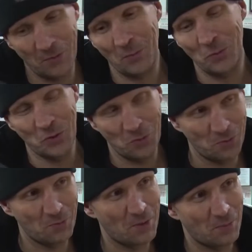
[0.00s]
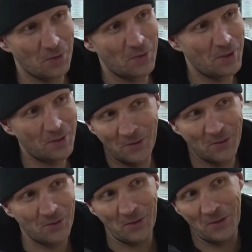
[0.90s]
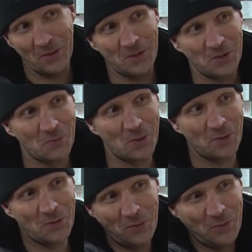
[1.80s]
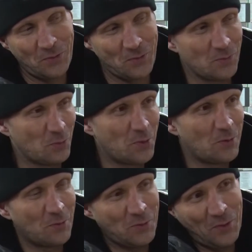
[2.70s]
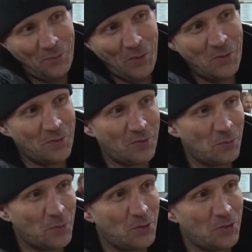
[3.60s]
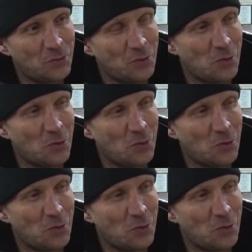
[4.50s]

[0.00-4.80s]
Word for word: на будущий год менять права, это, это, это кошмар. Это, куда у нас правительство смотрит? Это что